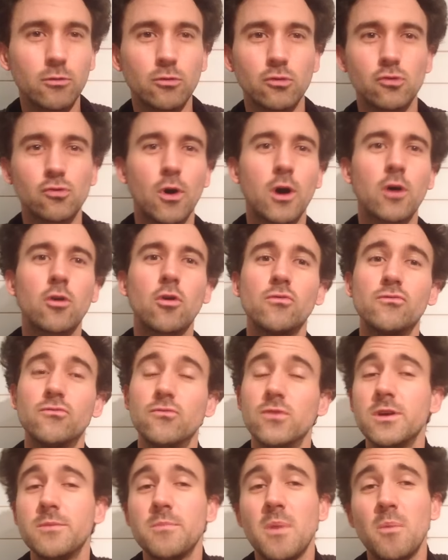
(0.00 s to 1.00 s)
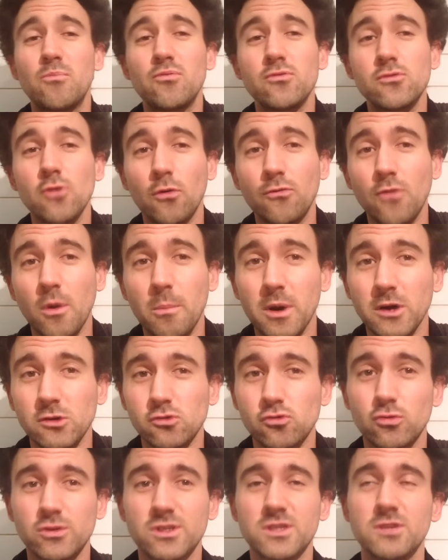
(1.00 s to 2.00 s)
le soir, quand vous voulez, même plusieurs fois par
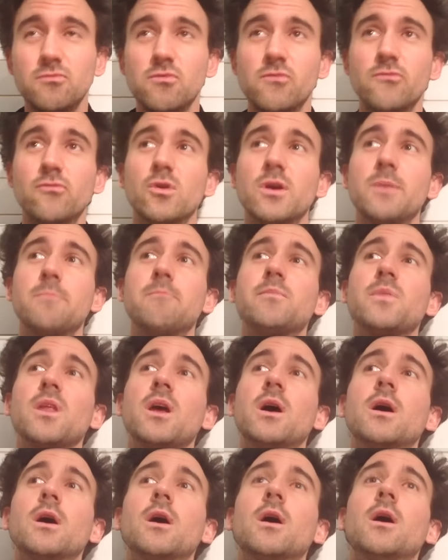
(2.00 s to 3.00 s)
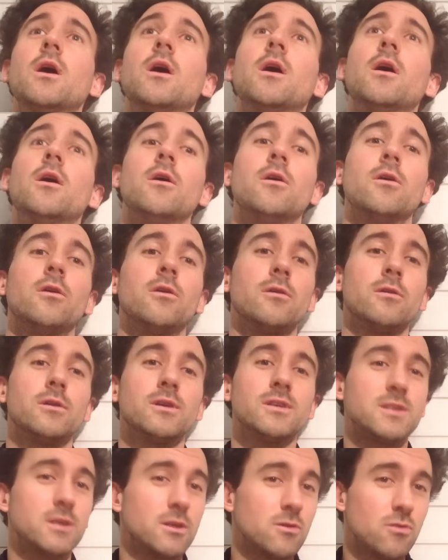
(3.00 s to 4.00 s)
jour si vous voulez. Euh,
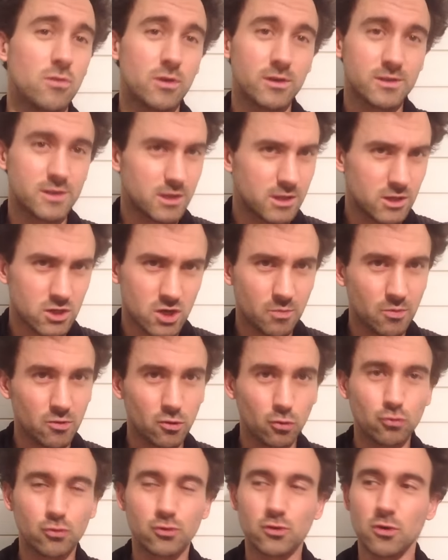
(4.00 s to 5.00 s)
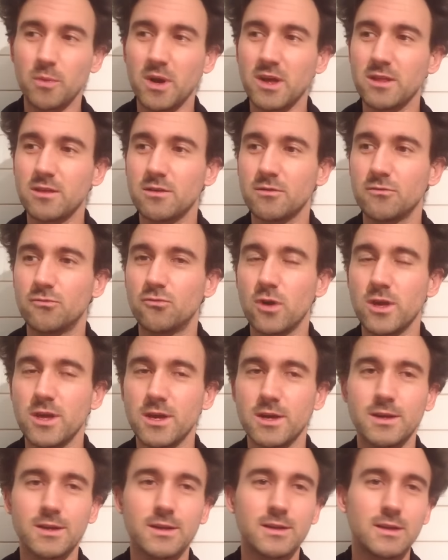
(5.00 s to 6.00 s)
essayez, de, déjà pendant une semaine,
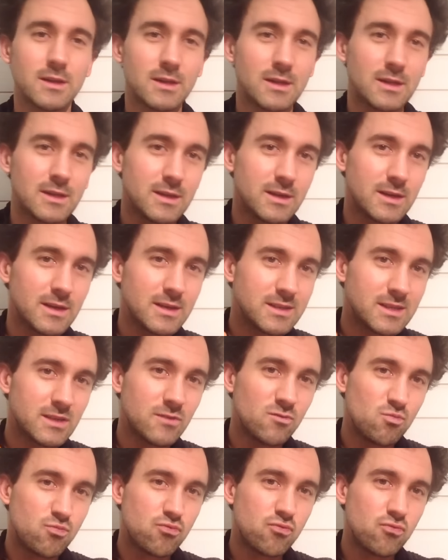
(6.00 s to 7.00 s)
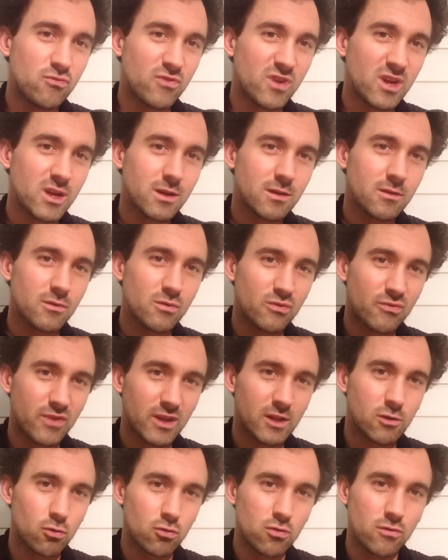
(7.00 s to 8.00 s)
voyez. Et si vous pouvez,
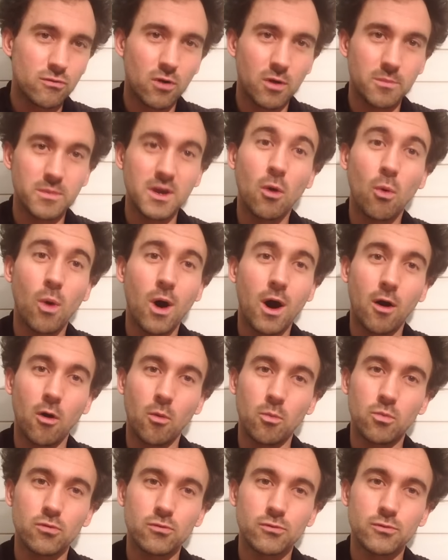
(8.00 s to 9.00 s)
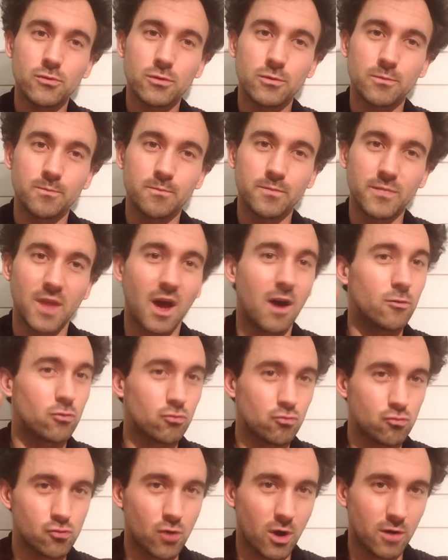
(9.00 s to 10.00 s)
faites-le devant un miroir en plus.
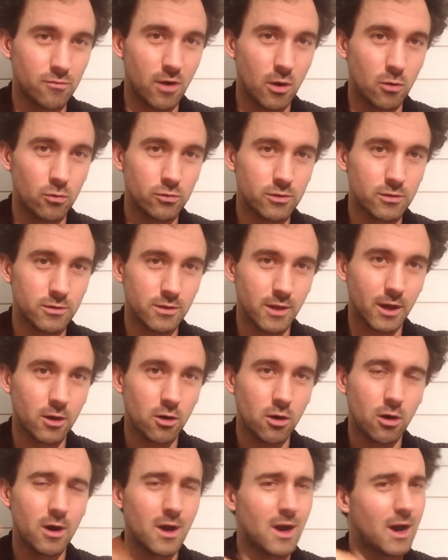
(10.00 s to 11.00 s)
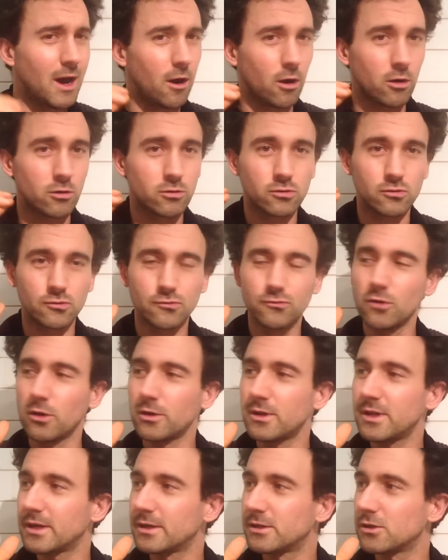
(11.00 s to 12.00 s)
Toujours à voix haute, d'accord Alors, je vous
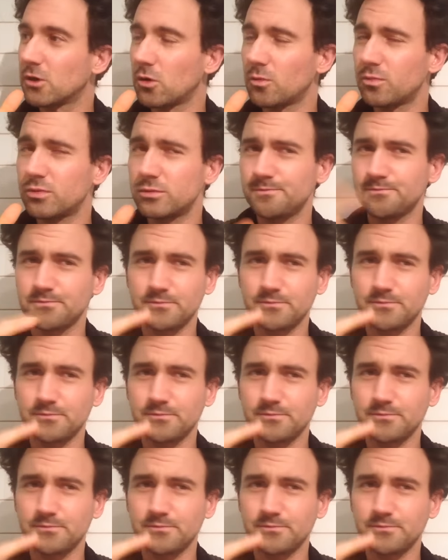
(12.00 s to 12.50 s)
donne l'exemple.